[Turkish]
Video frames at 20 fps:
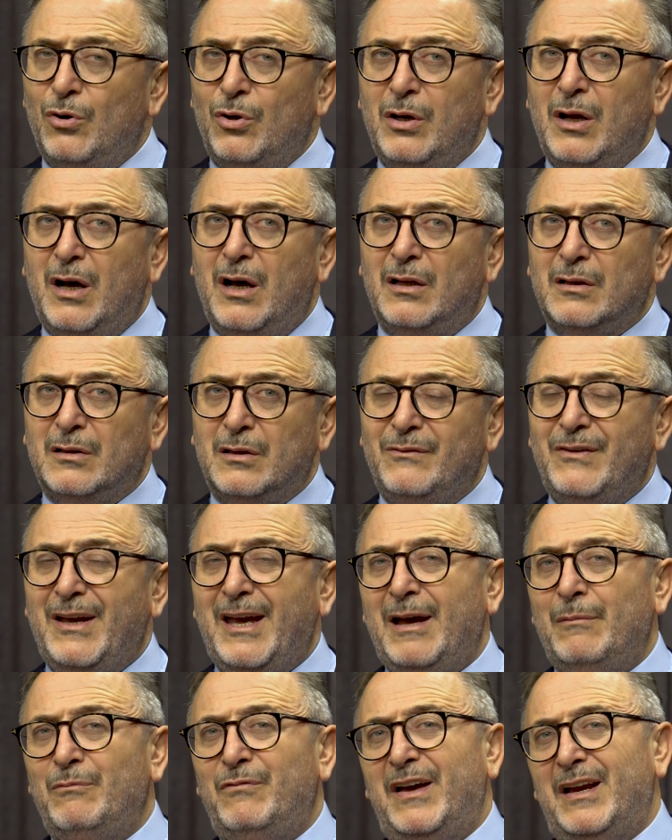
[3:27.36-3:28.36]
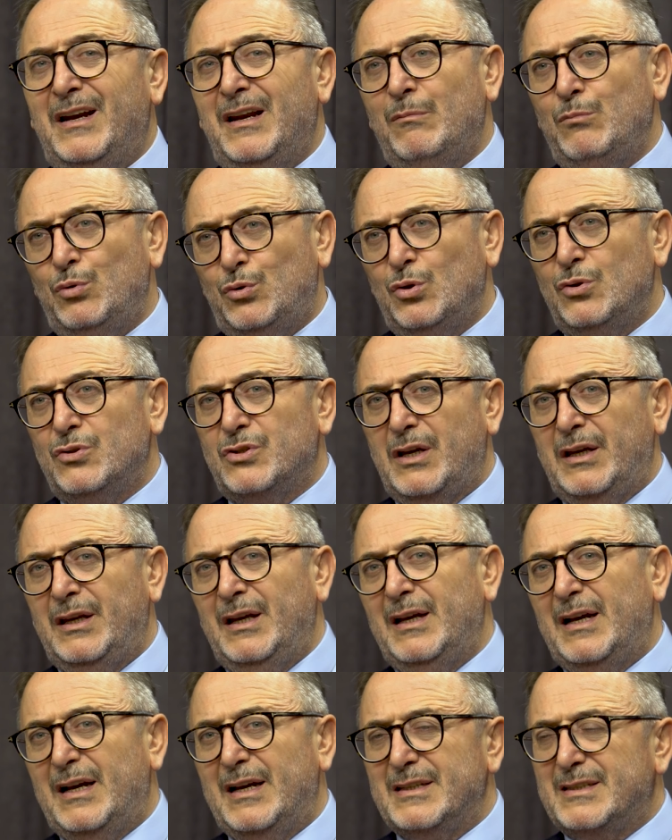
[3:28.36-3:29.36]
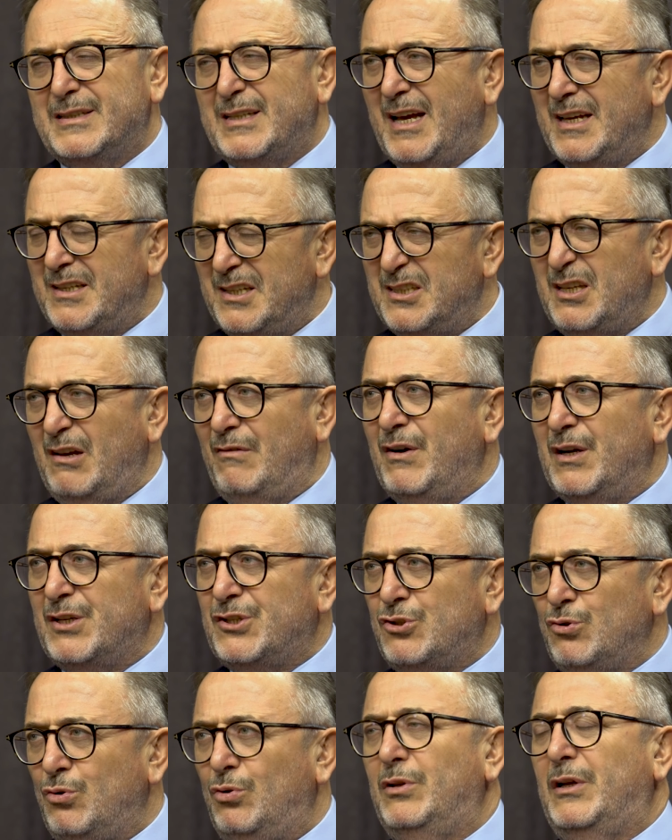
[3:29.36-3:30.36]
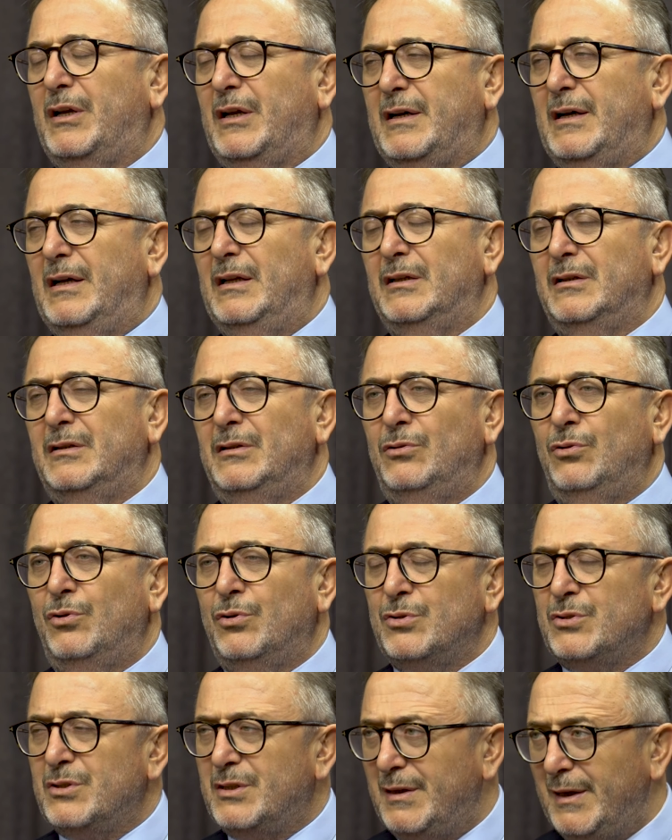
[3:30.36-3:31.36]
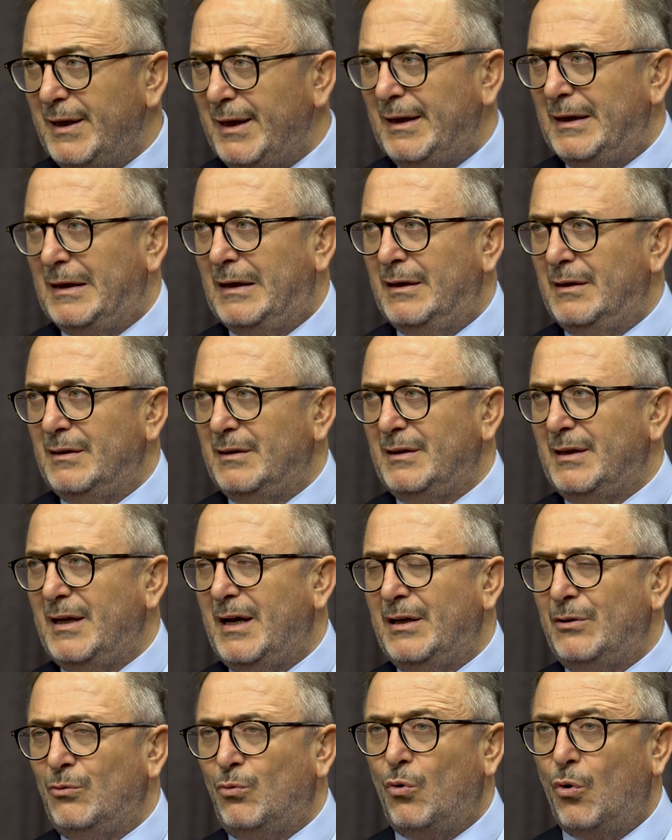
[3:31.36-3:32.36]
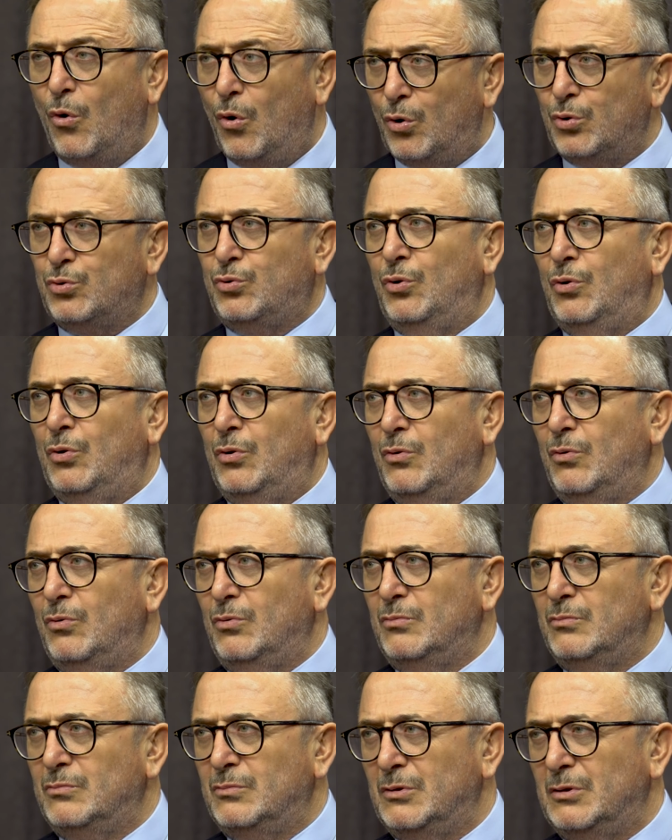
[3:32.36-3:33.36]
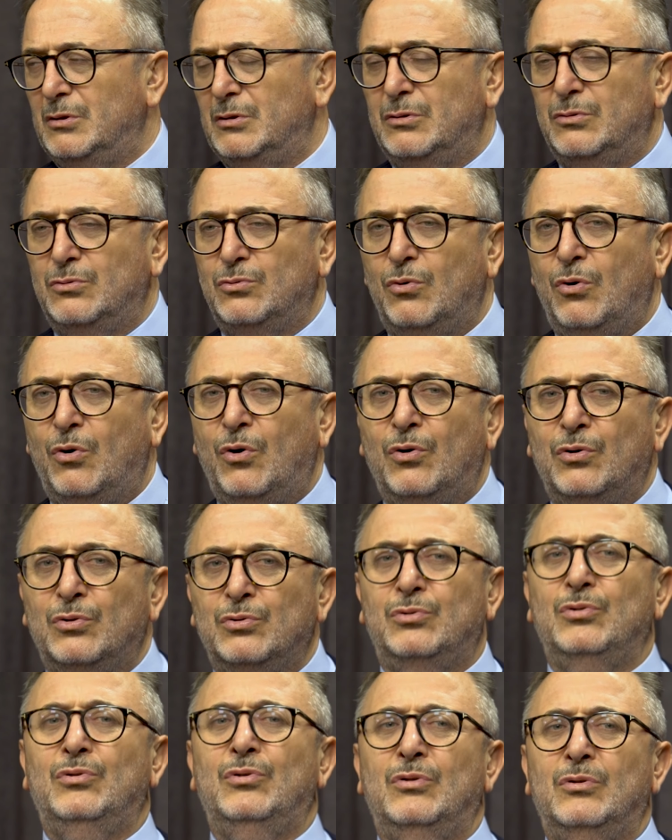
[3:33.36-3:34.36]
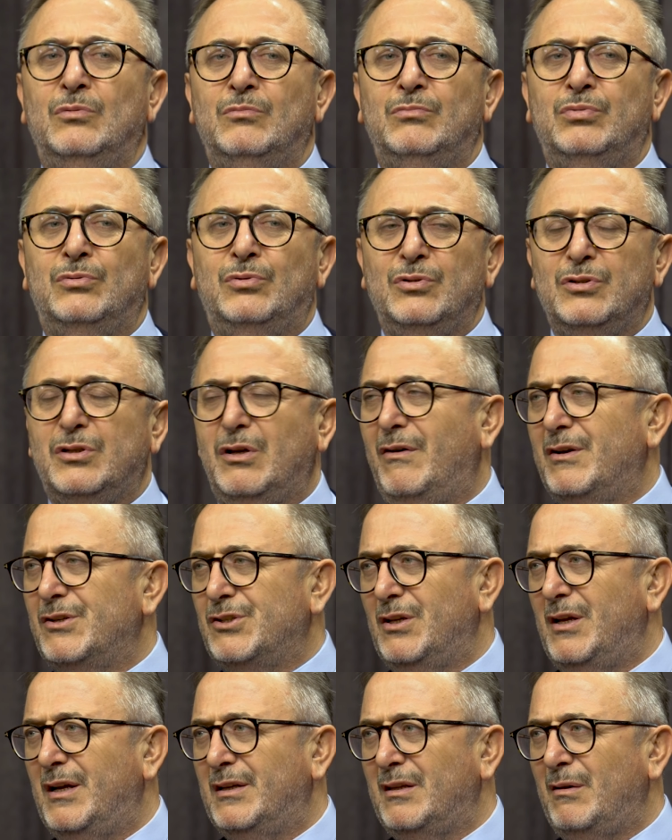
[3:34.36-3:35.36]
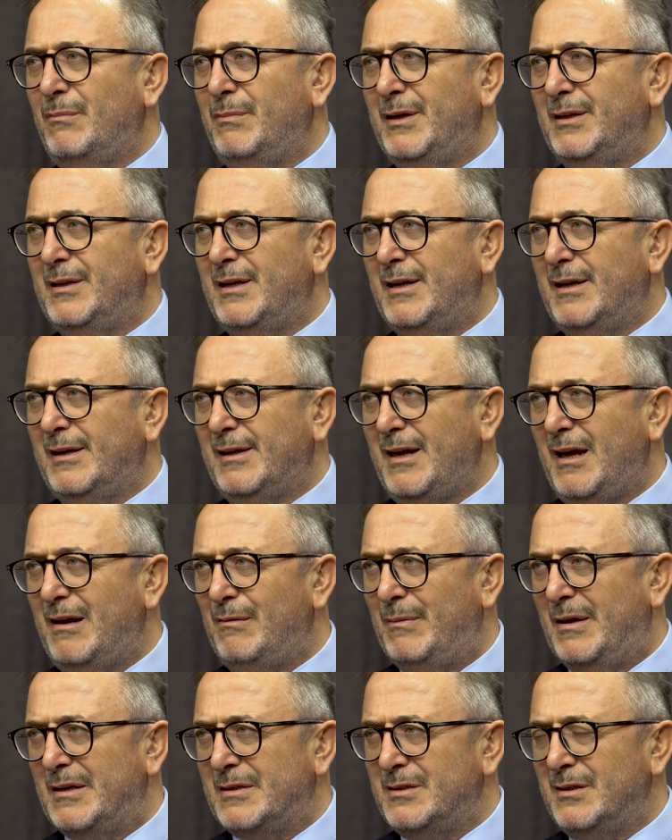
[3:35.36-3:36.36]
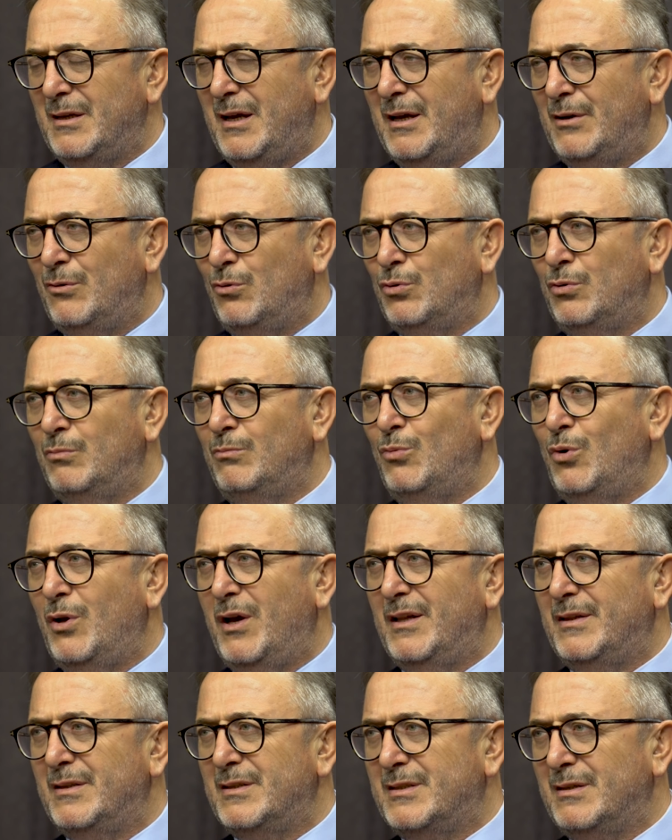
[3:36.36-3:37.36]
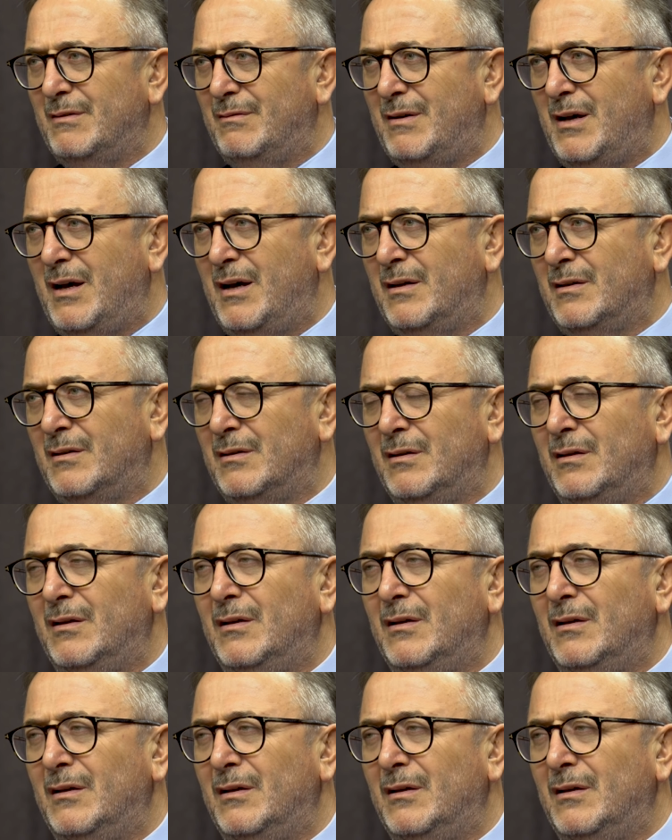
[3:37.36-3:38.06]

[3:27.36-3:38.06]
öyle algı, verilen bütün sayı sadece savaşçı olarak algılıyoruz. Değil. Yani ordu. Ee, ordu bütün savaşlarda meydana gelmez. Yani onun mühendisi var,